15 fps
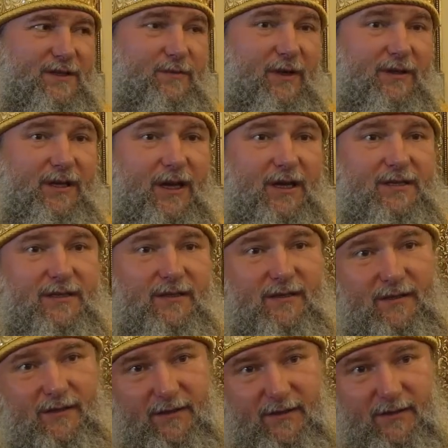смотреть,
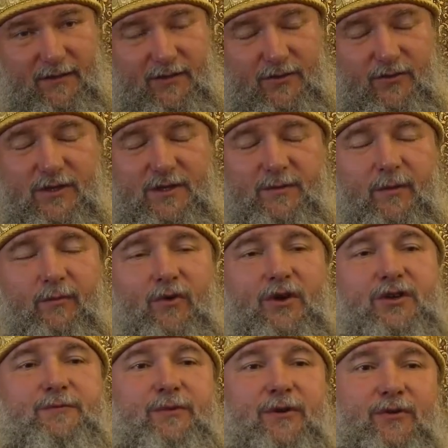что тебе
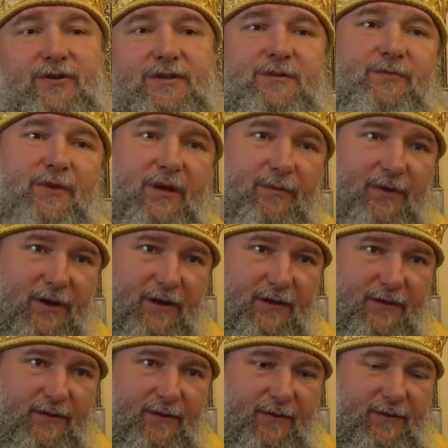больше приносит прибыли.
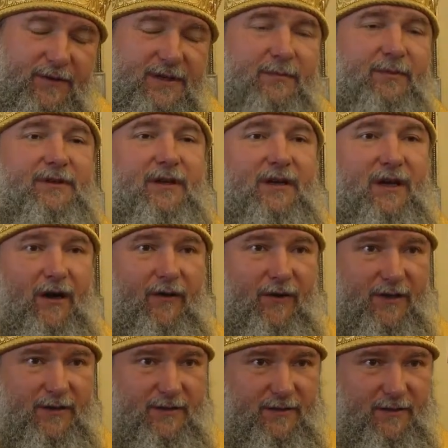Тем и
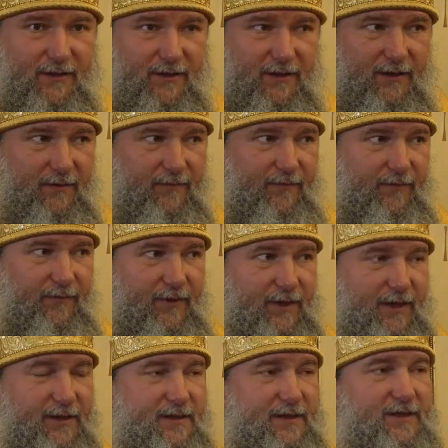торговать.
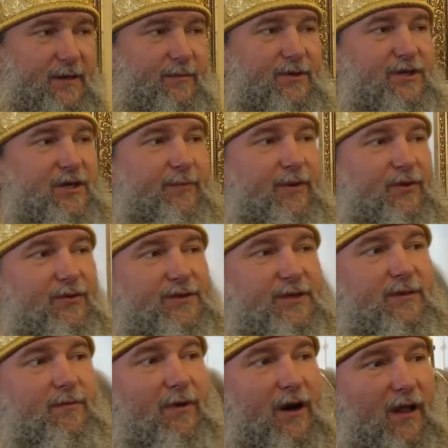Если семечки
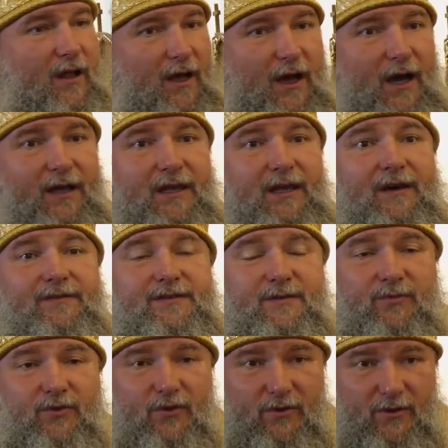приносят мало, а нефть
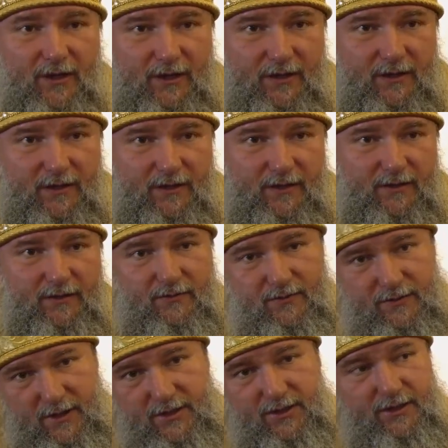много, ну
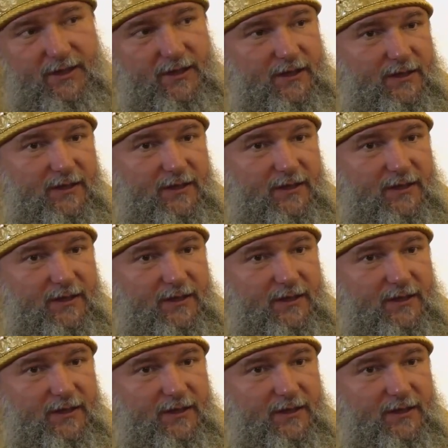значит надо